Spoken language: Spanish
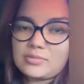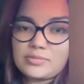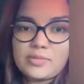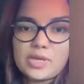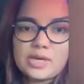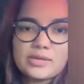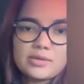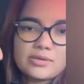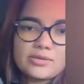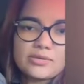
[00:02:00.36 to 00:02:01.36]
Miren,
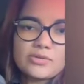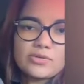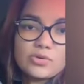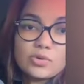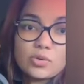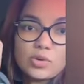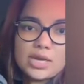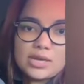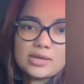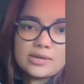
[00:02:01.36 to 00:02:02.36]

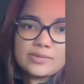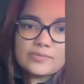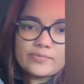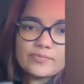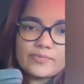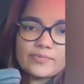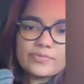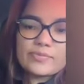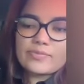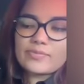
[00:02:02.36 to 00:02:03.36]
hola,
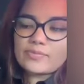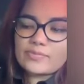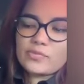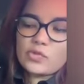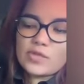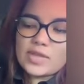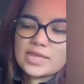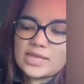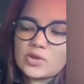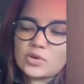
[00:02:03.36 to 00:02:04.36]
no
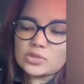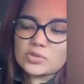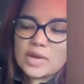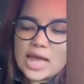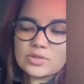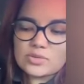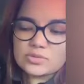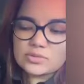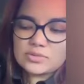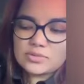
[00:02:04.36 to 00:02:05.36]
vienen ni
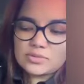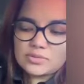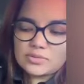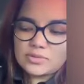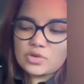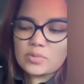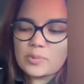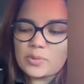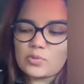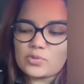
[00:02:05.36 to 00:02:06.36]
costurados. Y yo me
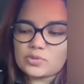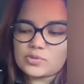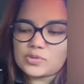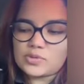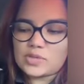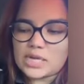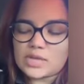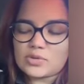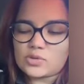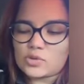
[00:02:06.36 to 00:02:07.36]
pregunto, ¿será
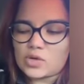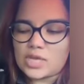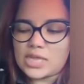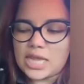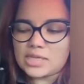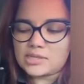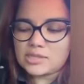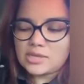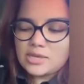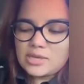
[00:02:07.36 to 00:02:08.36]
que no son originales?
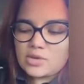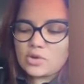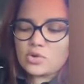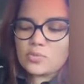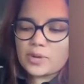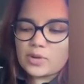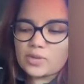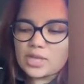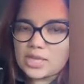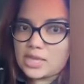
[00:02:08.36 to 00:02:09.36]
Y los compré en
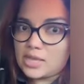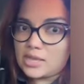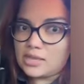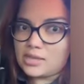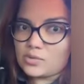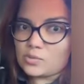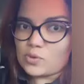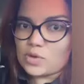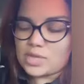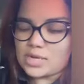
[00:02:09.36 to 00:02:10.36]
una tienda, en un
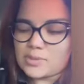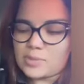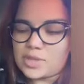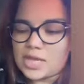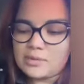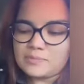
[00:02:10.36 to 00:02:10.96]
mall aquí en la capital.